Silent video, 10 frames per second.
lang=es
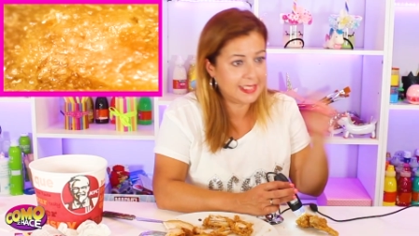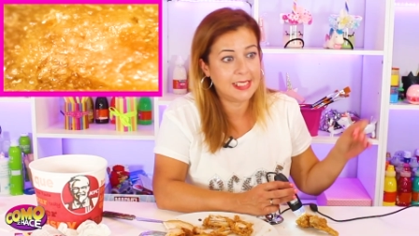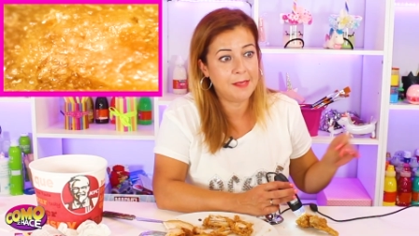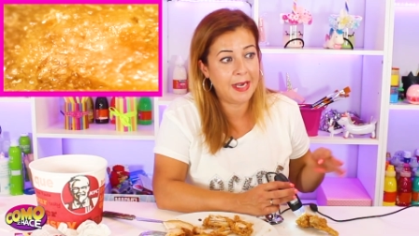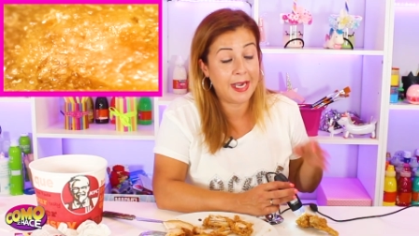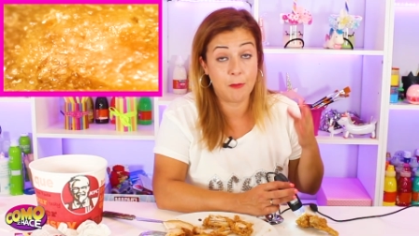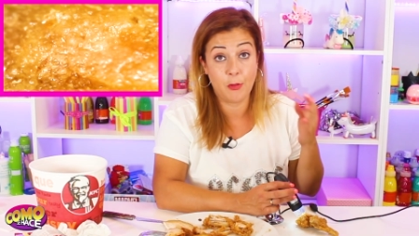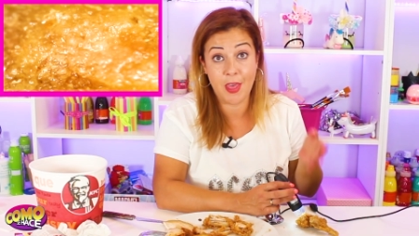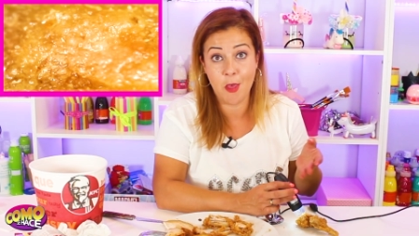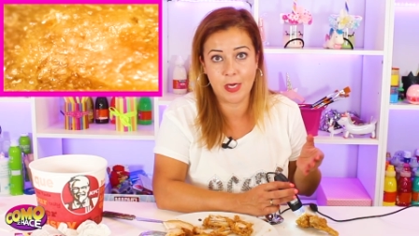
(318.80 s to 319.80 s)
así se ve el
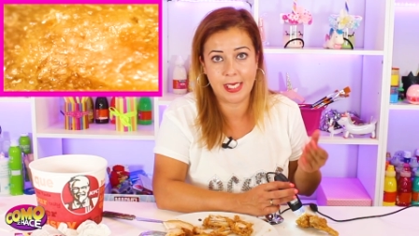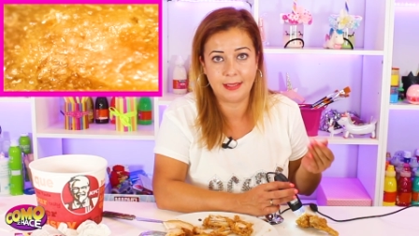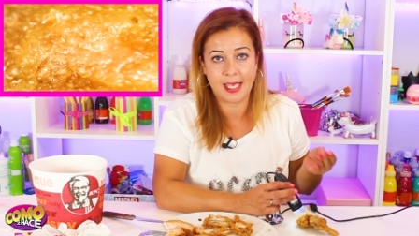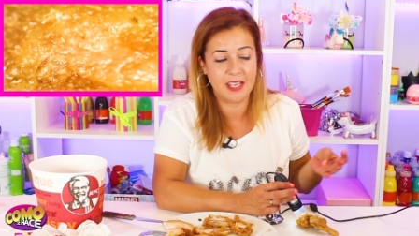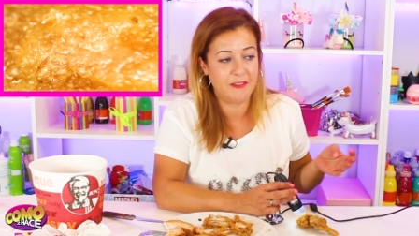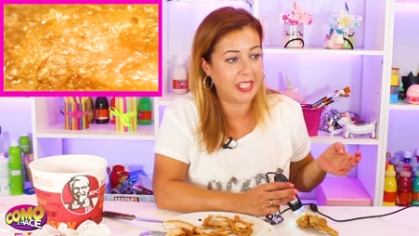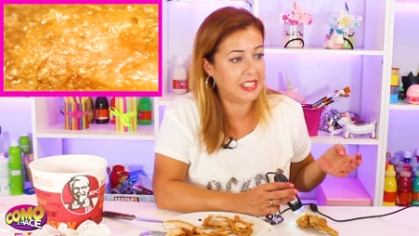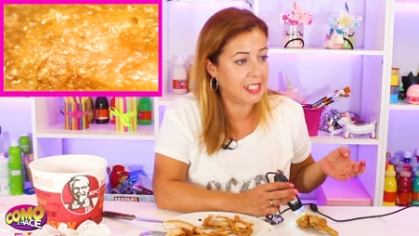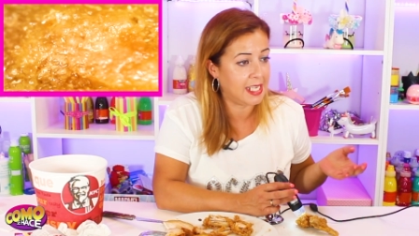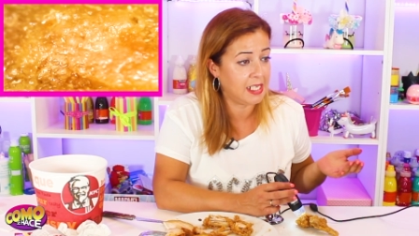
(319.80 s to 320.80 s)
rebozado del Kentucky
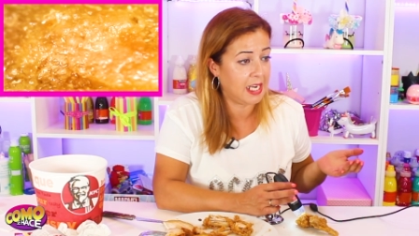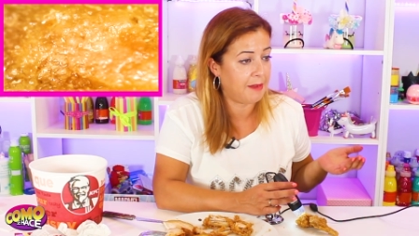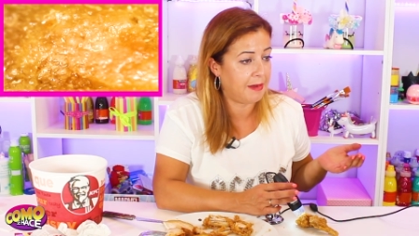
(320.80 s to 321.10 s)
Fried Chicken, que la